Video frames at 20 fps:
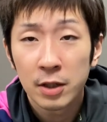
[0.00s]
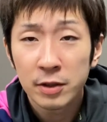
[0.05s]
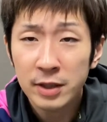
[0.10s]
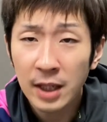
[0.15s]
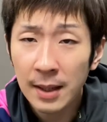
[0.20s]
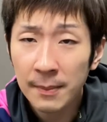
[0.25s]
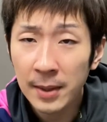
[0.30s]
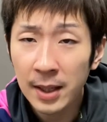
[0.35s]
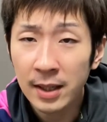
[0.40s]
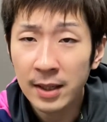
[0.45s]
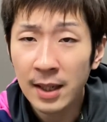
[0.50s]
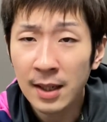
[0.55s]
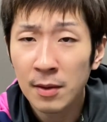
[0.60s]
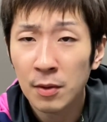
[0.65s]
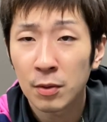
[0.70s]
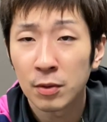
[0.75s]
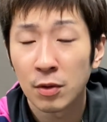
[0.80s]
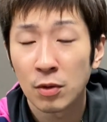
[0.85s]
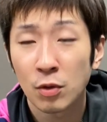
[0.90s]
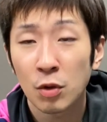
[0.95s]
裏面打
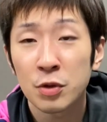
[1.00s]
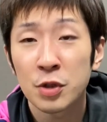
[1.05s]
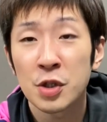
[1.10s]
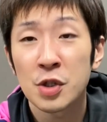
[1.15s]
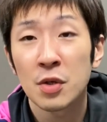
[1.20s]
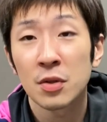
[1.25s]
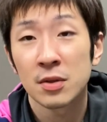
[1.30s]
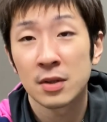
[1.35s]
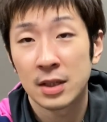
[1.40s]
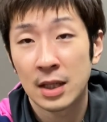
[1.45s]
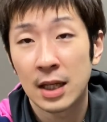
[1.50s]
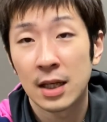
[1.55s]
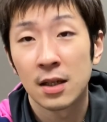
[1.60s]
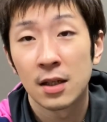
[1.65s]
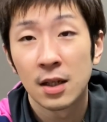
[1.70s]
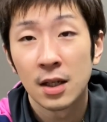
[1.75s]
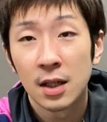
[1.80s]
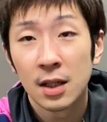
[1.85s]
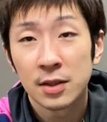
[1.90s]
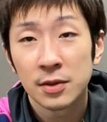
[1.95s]
法の特徴って
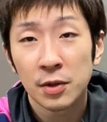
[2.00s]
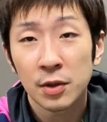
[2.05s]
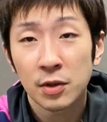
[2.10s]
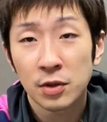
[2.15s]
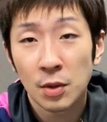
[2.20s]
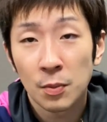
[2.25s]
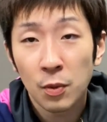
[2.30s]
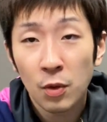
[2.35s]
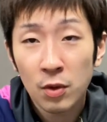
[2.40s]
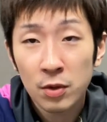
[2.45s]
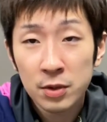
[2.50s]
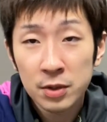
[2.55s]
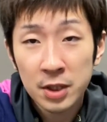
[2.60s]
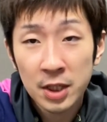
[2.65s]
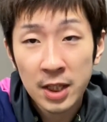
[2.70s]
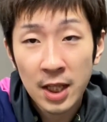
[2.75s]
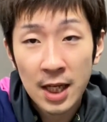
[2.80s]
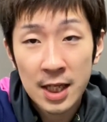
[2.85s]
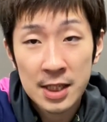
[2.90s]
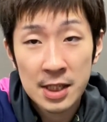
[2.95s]
それこそボール
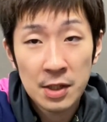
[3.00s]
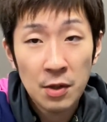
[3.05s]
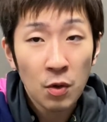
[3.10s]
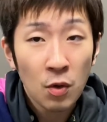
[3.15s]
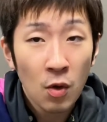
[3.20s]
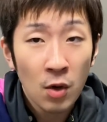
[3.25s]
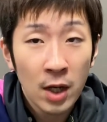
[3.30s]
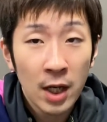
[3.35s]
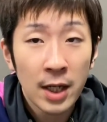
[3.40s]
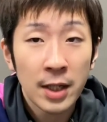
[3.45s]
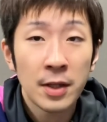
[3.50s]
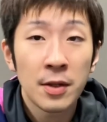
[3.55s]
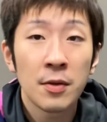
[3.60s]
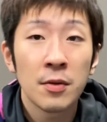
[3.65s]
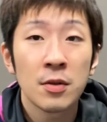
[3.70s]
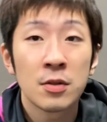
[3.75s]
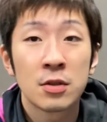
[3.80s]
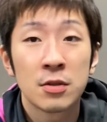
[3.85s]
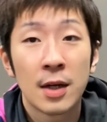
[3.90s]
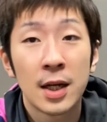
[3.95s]
に対して横回転
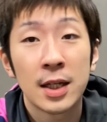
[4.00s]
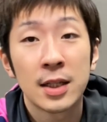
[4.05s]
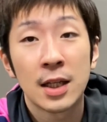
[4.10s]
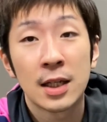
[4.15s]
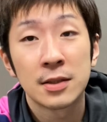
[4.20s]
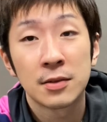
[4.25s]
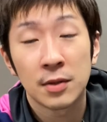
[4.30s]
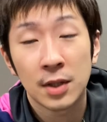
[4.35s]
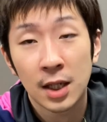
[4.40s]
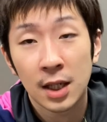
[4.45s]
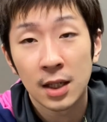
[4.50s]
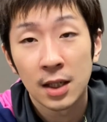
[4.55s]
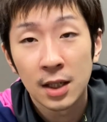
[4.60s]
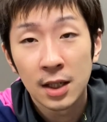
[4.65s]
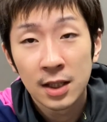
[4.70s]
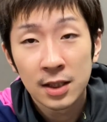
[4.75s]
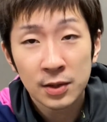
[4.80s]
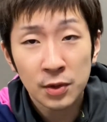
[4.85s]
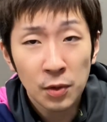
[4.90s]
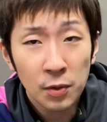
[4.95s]
を加えたりとか
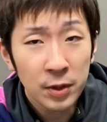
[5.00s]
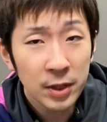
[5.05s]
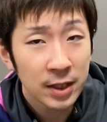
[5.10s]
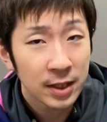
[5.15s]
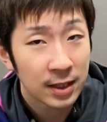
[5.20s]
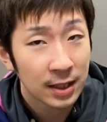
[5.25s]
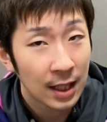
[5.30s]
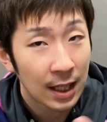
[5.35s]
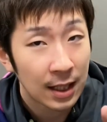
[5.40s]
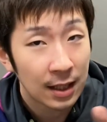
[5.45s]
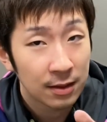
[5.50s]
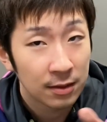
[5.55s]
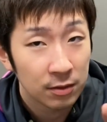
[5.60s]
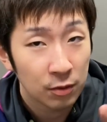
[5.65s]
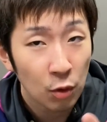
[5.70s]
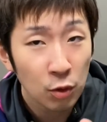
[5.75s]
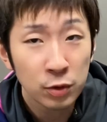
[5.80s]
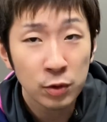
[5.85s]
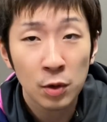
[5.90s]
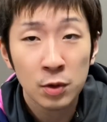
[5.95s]
そういった
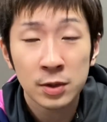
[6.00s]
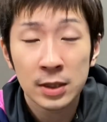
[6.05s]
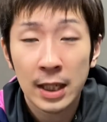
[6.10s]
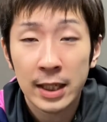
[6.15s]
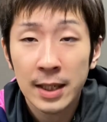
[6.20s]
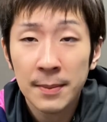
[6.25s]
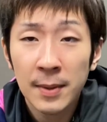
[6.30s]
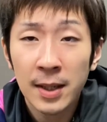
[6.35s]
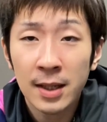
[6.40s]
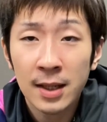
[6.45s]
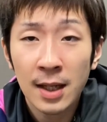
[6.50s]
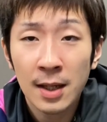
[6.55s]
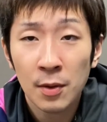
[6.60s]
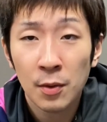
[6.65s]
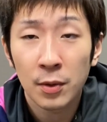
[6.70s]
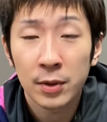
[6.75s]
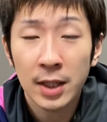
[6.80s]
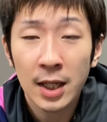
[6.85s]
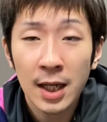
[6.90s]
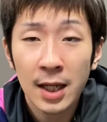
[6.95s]
独特な裏面打
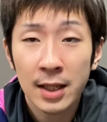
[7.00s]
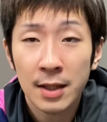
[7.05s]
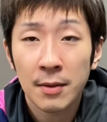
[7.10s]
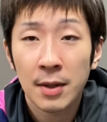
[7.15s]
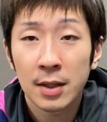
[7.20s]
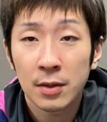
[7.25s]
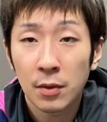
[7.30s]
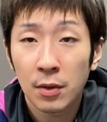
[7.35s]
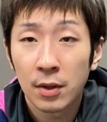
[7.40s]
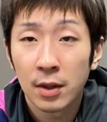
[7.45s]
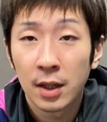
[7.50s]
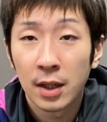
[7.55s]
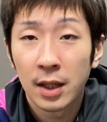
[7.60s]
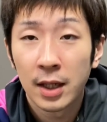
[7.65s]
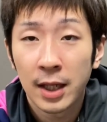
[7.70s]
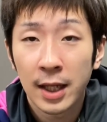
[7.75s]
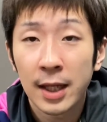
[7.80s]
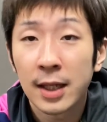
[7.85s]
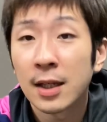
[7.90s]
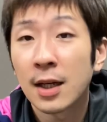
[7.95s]
法ならではの
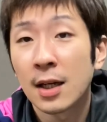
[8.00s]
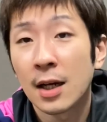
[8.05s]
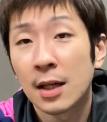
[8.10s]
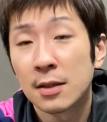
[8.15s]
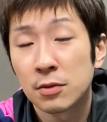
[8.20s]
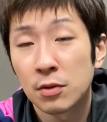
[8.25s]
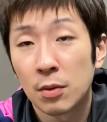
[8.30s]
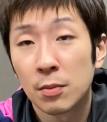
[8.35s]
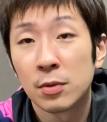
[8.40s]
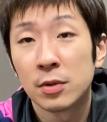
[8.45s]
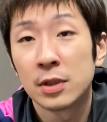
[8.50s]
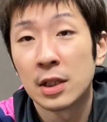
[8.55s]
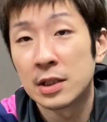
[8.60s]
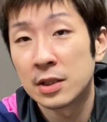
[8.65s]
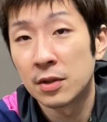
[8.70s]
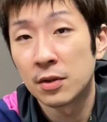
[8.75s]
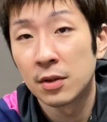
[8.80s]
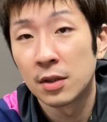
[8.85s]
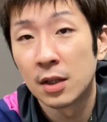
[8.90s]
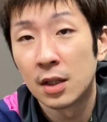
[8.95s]
変化があると思うんで
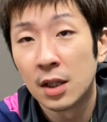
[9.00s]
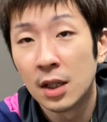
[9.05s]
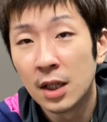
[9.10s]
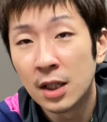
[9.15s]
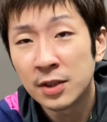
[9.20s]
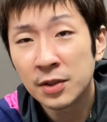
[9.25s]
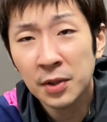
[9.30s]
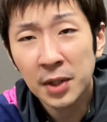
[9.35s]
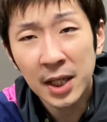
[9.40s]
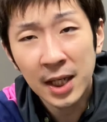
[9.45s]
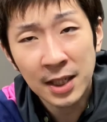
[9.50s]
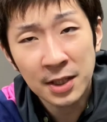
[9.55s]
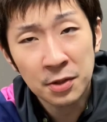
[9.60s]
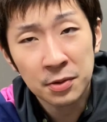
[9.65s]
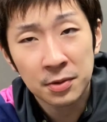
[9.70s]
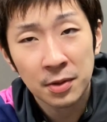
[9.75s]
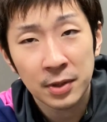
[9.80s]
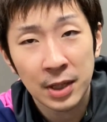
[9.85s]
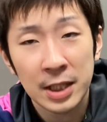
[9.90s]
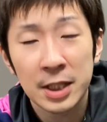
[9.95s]
すよそれが
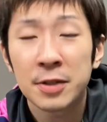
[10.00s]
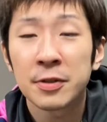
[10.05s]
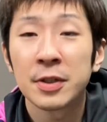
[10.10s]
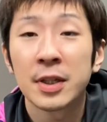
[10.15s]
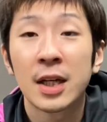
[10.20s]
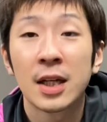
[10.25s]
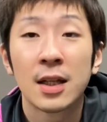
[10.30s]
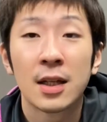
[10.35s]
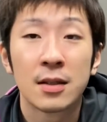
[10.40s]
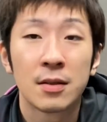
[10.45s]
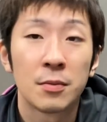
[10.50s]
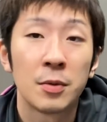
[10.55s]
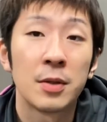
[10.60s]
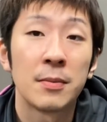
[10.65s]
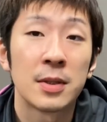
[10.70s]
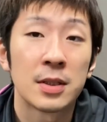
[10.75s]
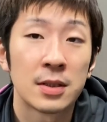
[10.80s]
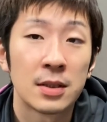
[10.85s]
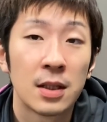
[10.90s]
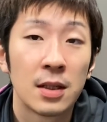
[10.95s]
ちょっと出にくいかなと思い
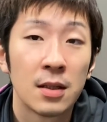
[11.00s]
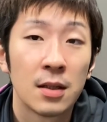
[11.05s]
ます